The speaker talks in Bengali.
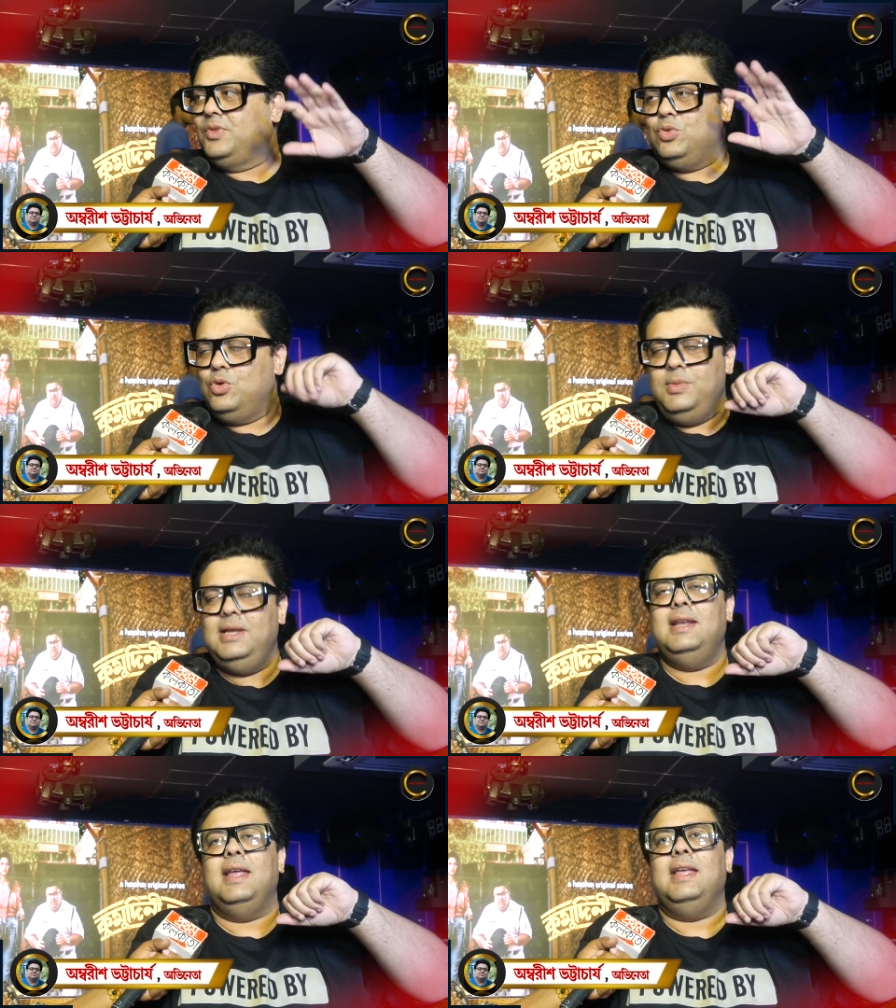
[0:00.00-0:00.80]
কোনো
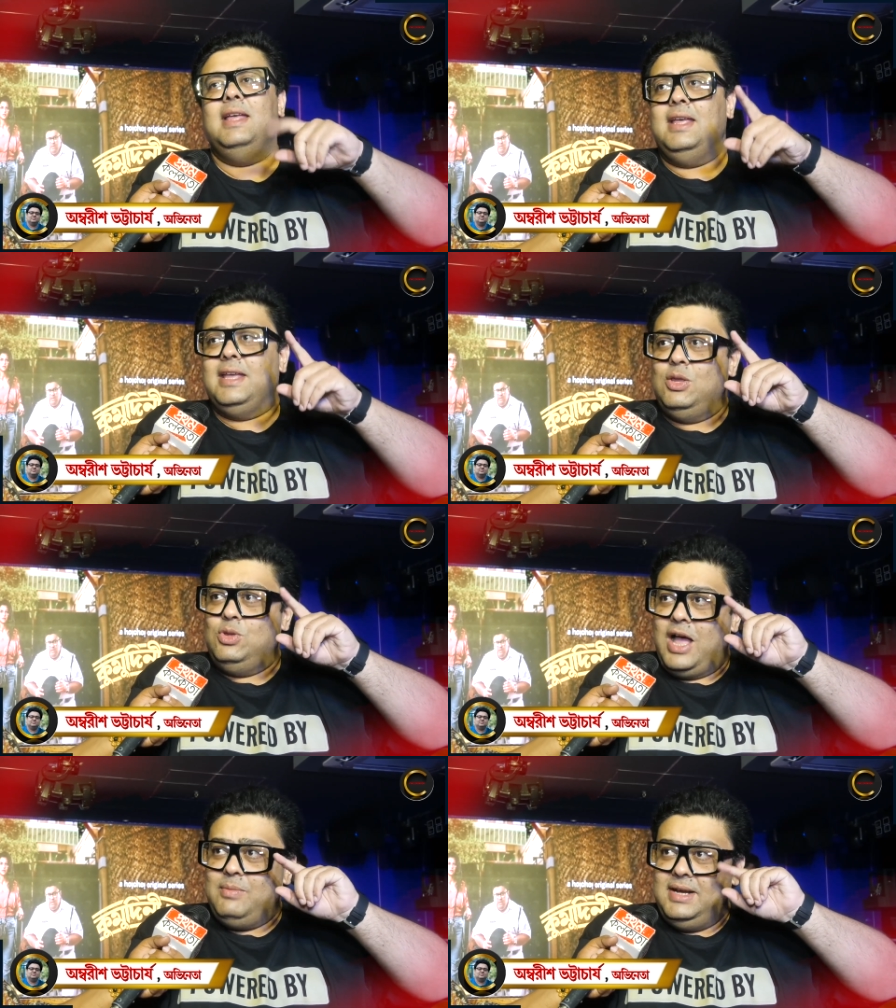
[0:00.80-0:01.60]
মিল নেই
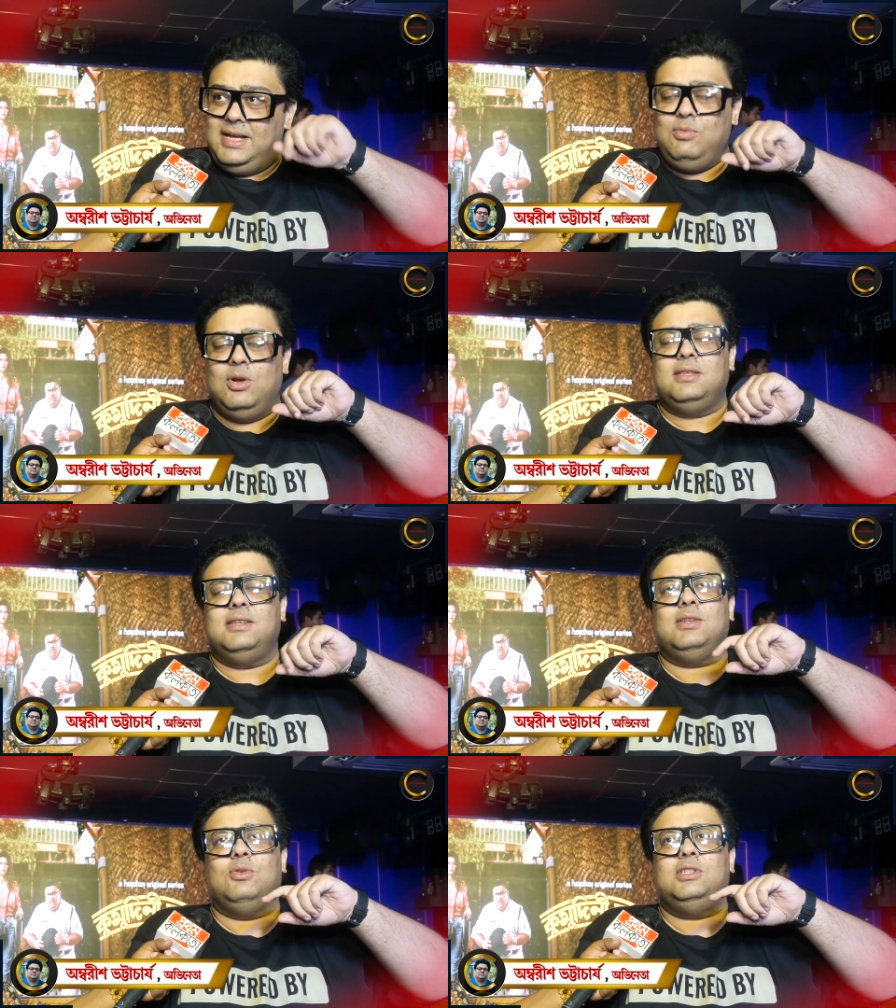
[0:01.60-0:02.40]
কিন্তু আমি এটাই বলার
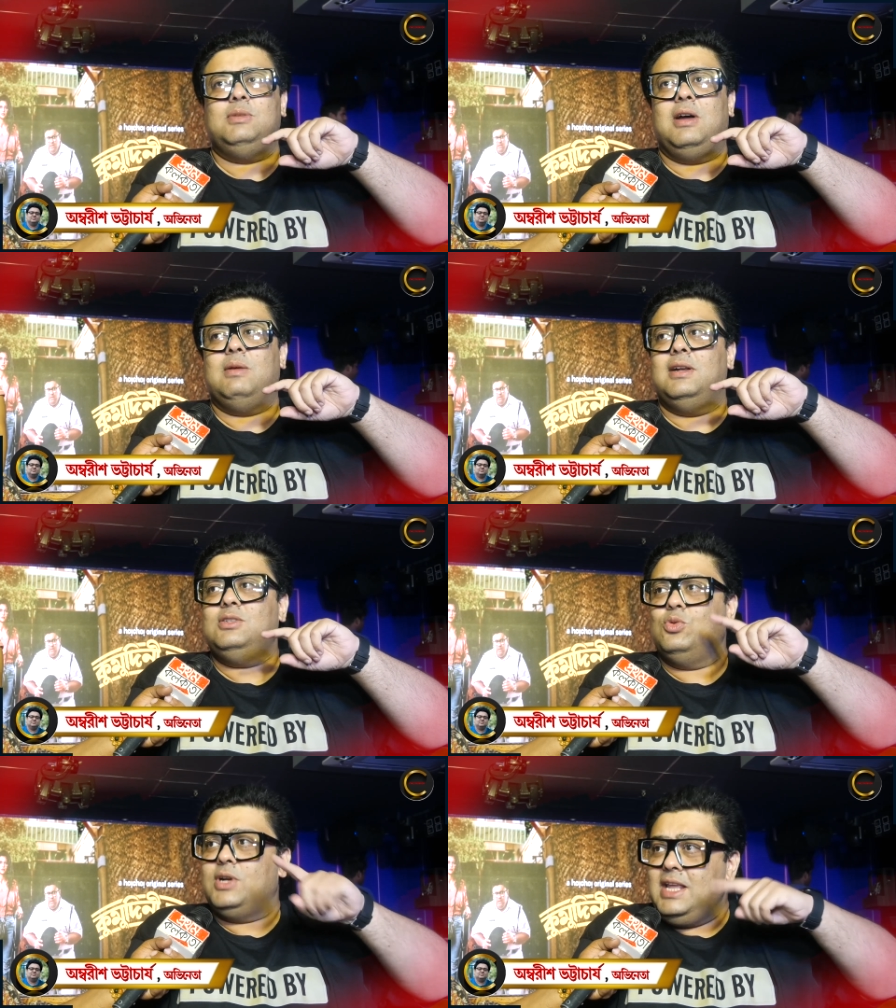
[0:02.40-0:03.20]
চেষ্টা করছি বারবার
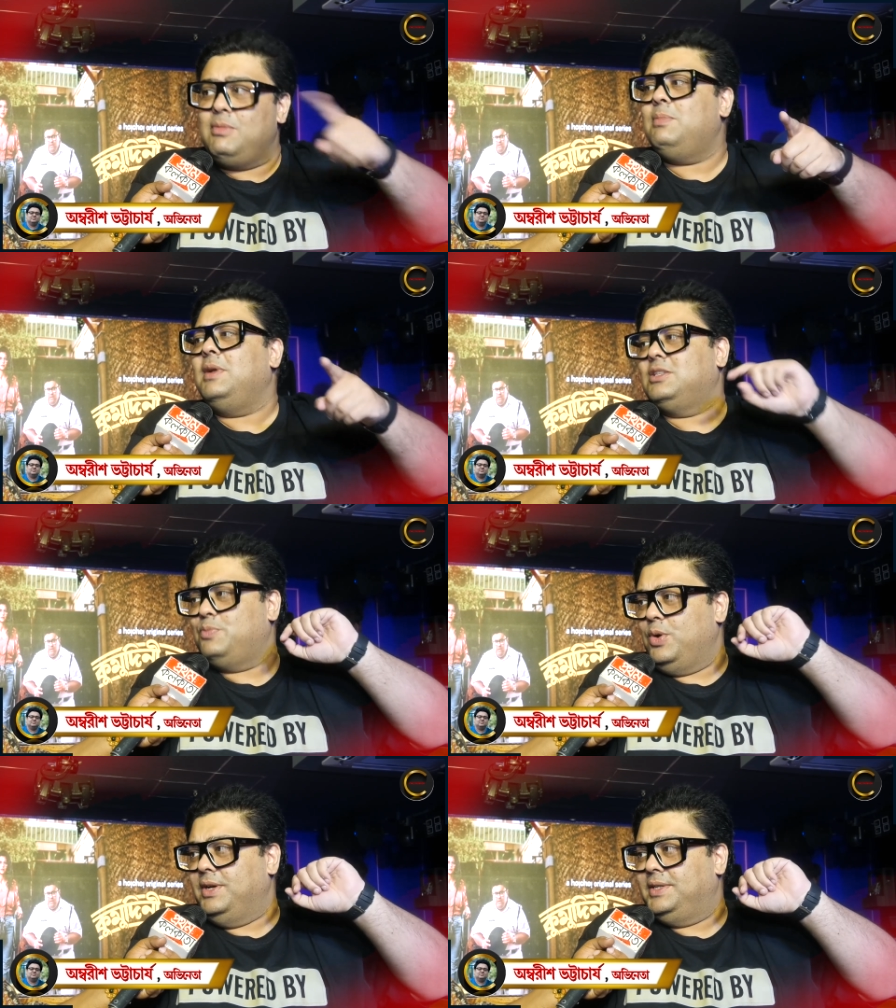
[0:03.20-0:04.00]
যে ওটাই আমার প্লাস
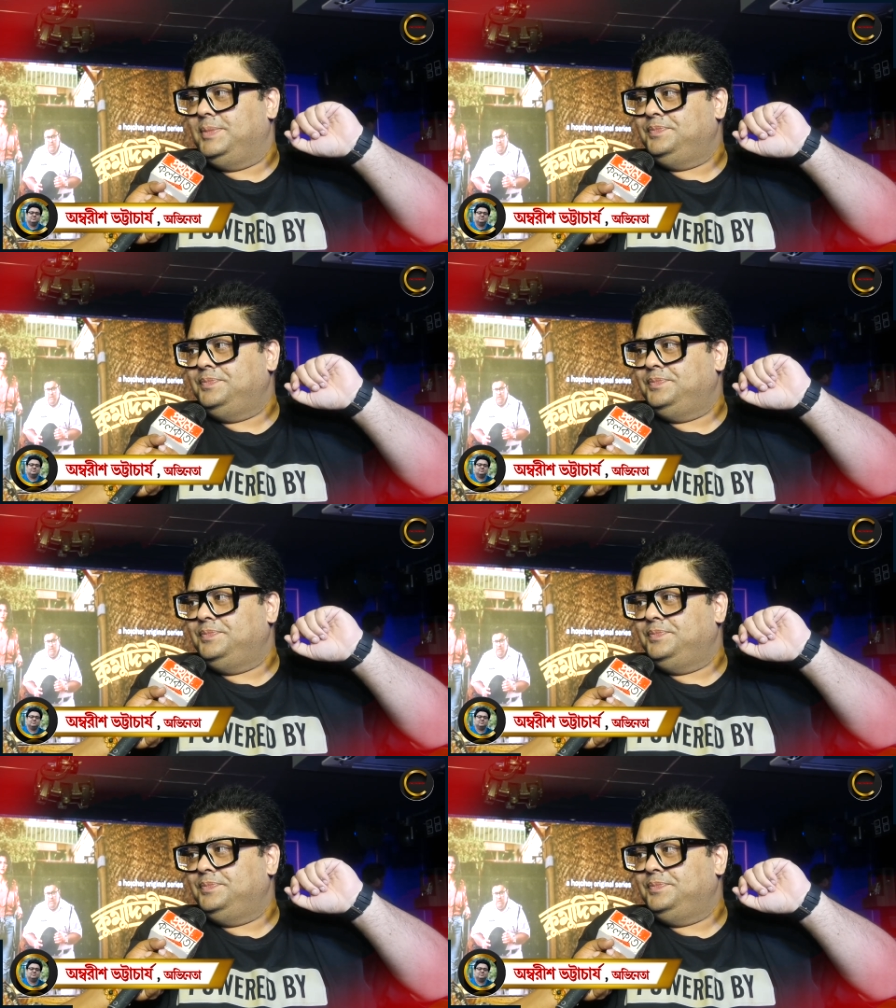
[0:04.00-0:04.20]
পয়েন্ট